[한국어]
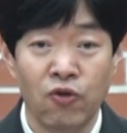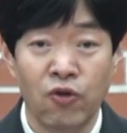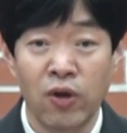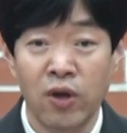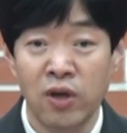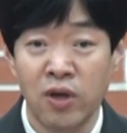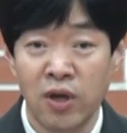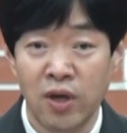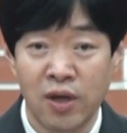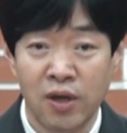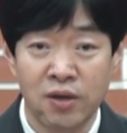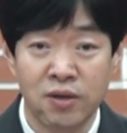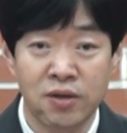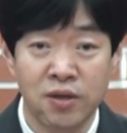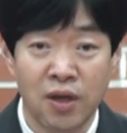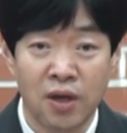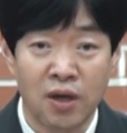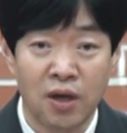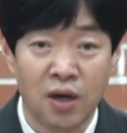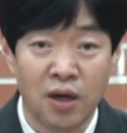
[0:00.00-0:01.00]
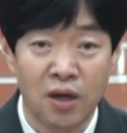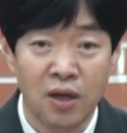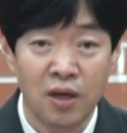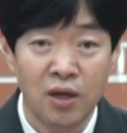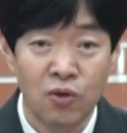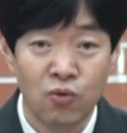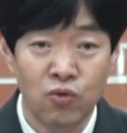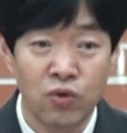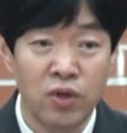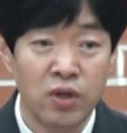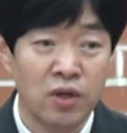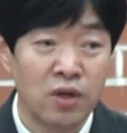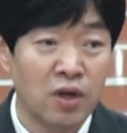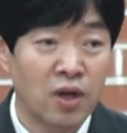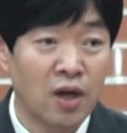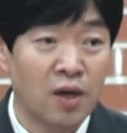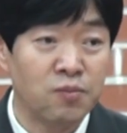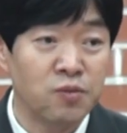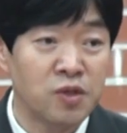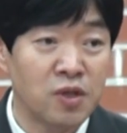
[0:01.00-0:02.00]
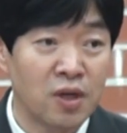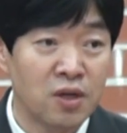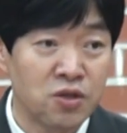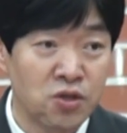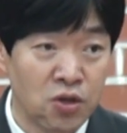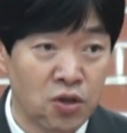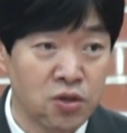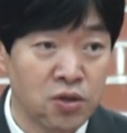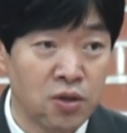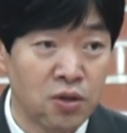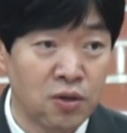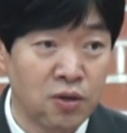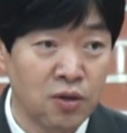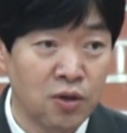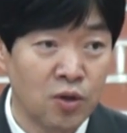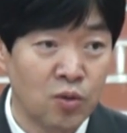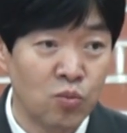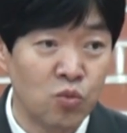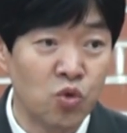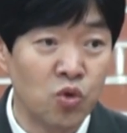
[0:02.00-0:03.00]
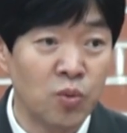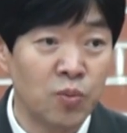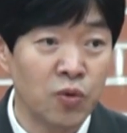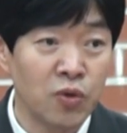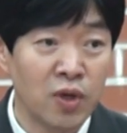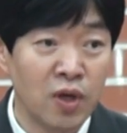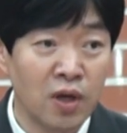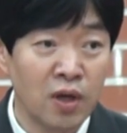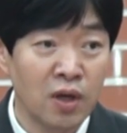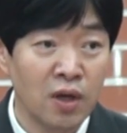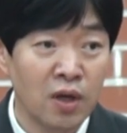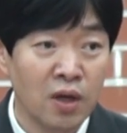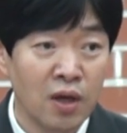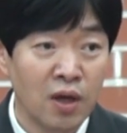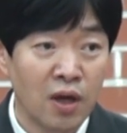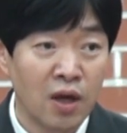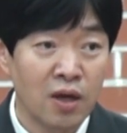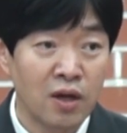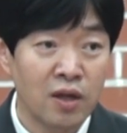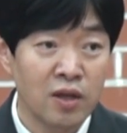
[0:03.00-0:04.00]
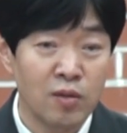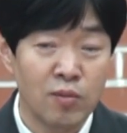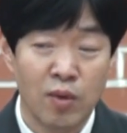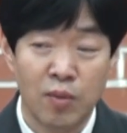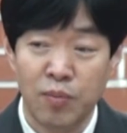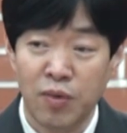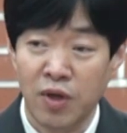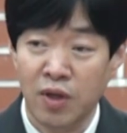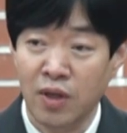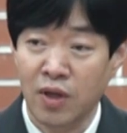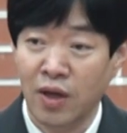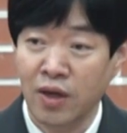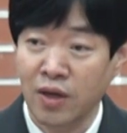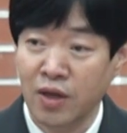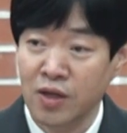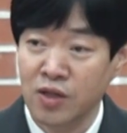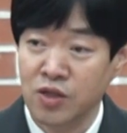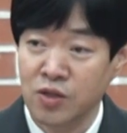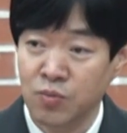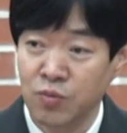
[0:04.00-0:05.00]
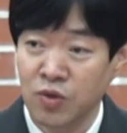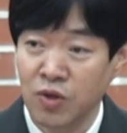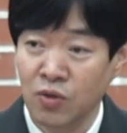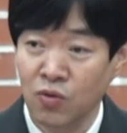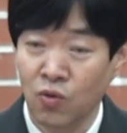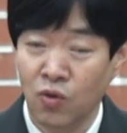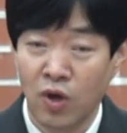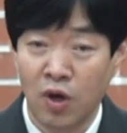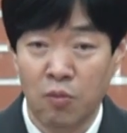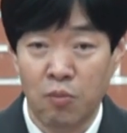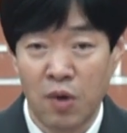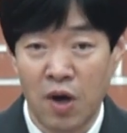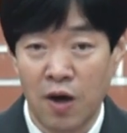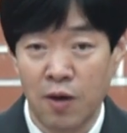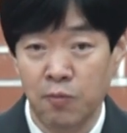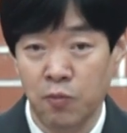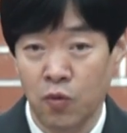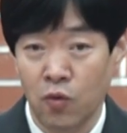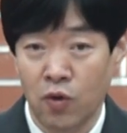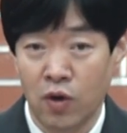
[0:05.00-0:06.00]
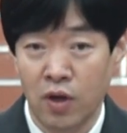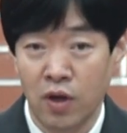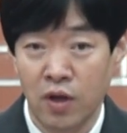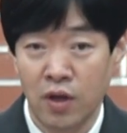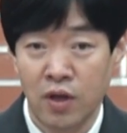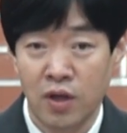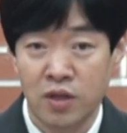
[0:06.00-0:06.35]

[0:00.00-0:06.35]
회개의 은혜가 우리를 감싸셔서 무엇보다 하나님 앞에 나의 심령과 마음과